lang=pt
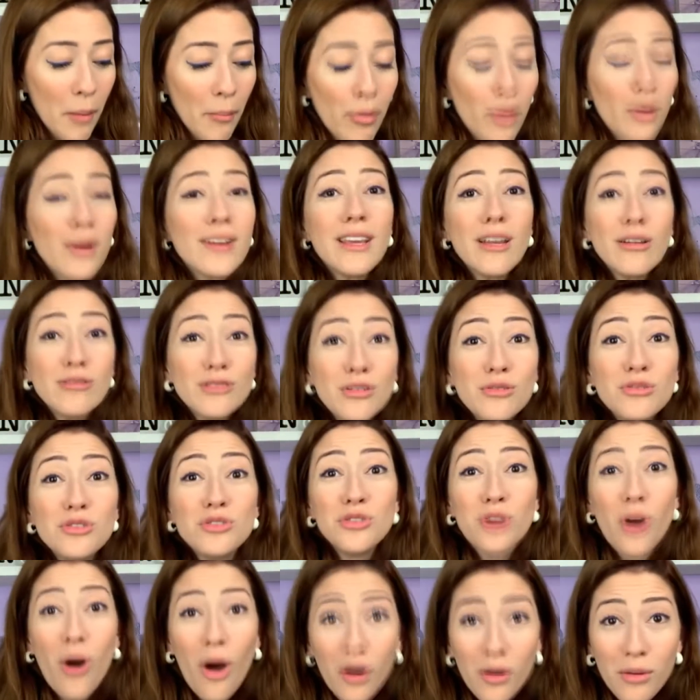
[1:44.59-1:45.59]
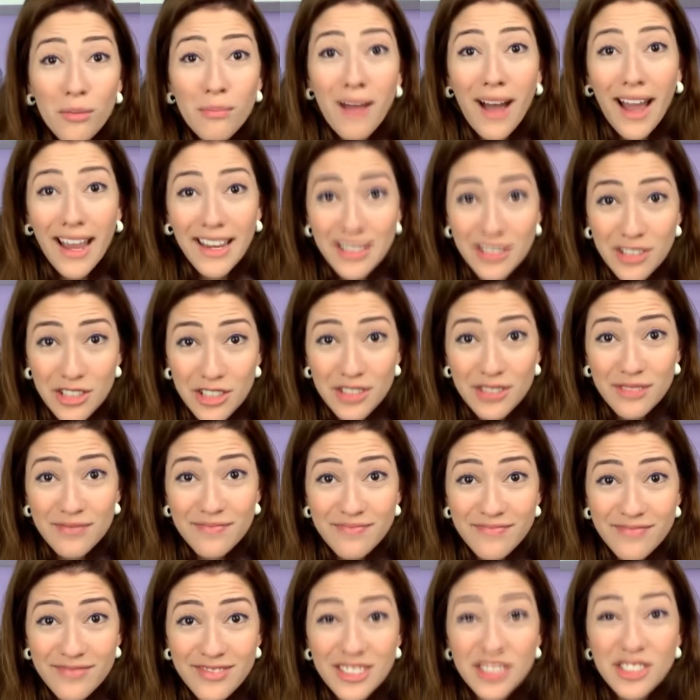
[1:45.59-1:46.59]
Porque eu não jogo mais.
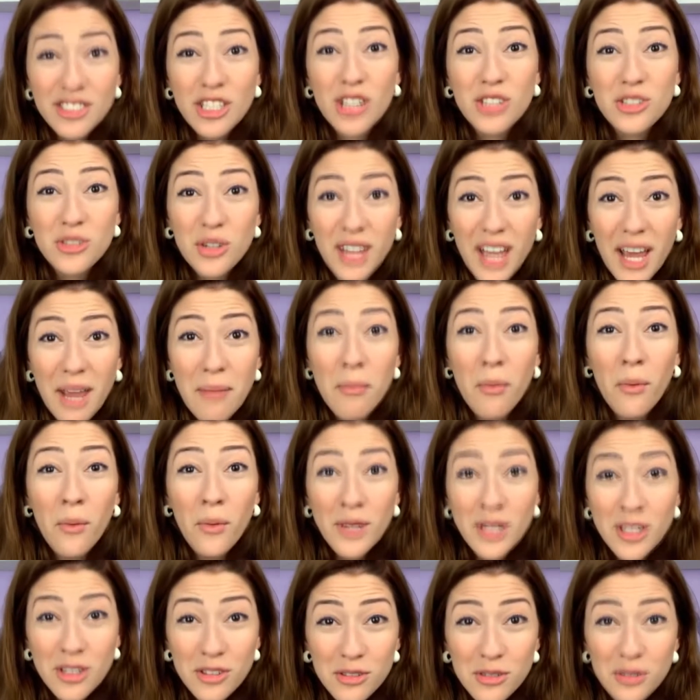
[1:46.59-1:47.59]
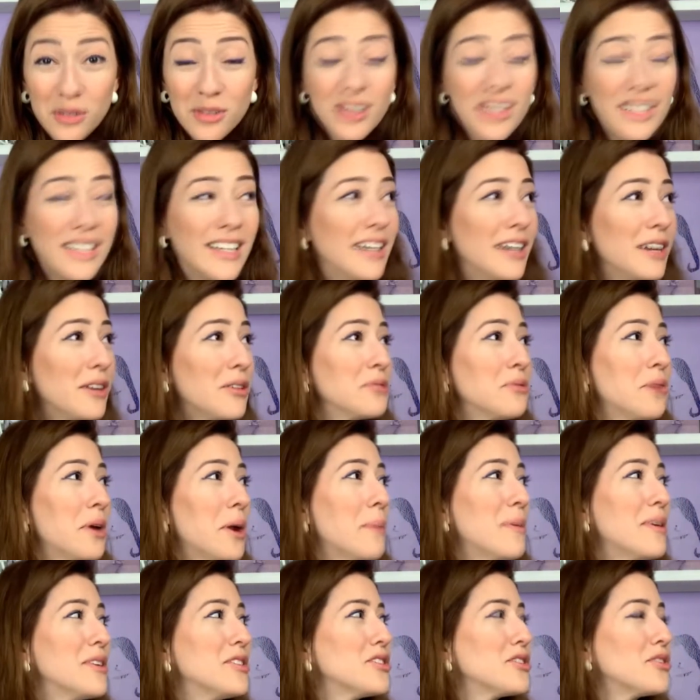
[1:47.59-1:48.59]
Já joguei muito quando eu
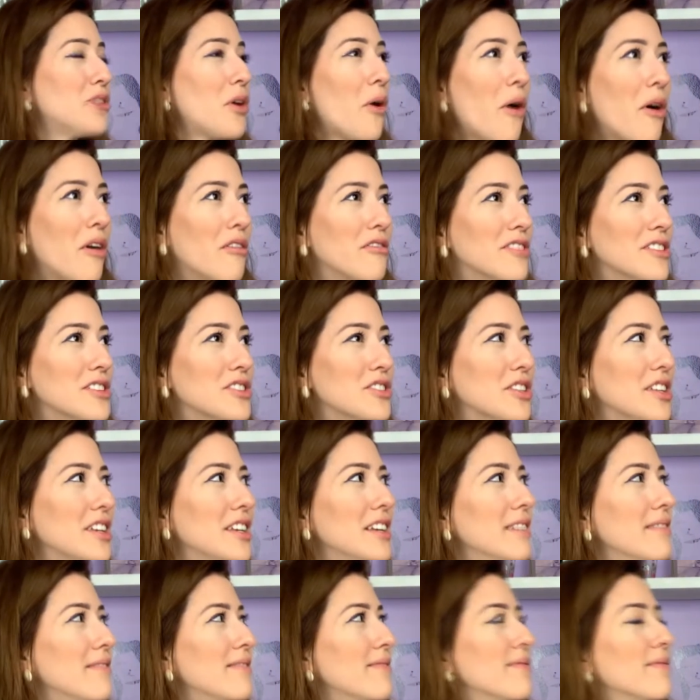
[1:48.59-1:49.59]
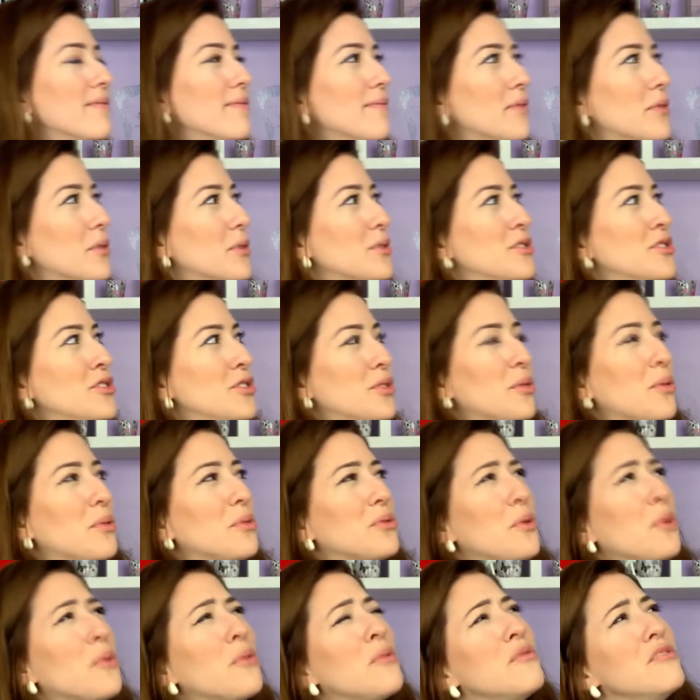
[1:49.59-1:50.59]
era mais nova, acho que hoje em dia eu
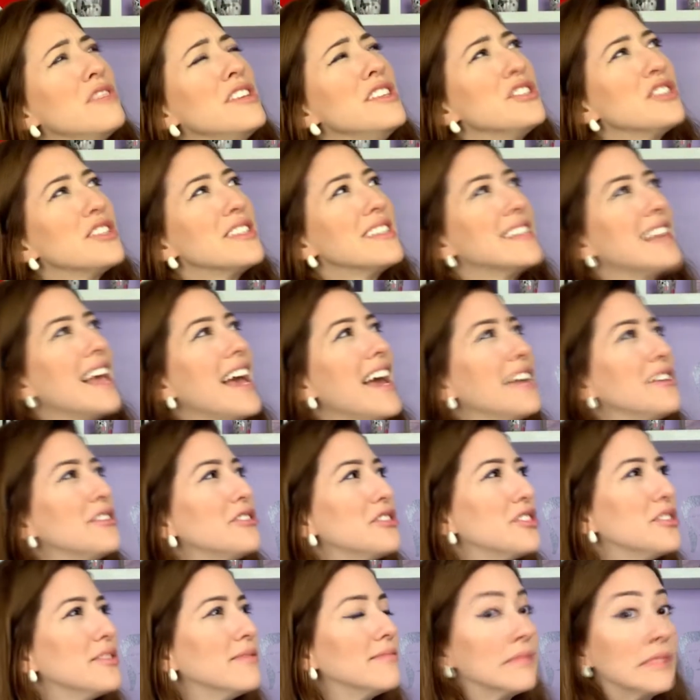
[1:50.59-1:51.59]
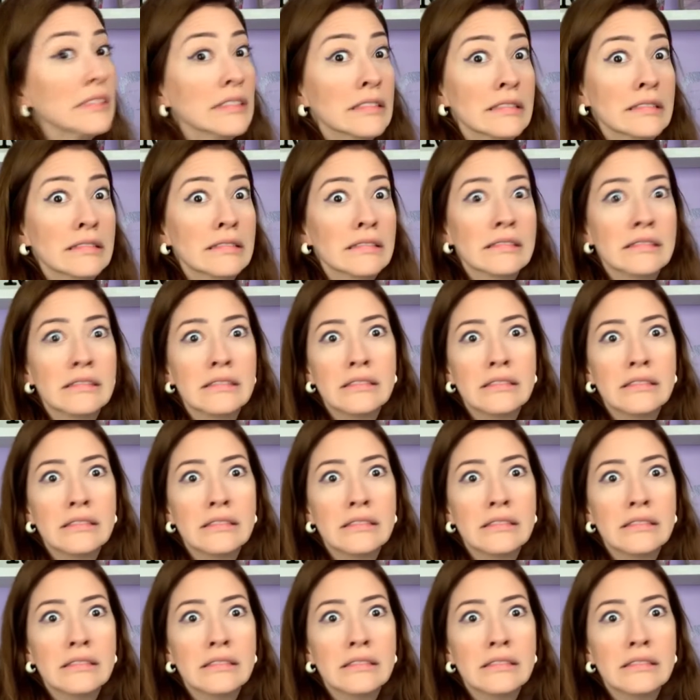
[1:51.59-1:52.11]
tô com 27. Hum.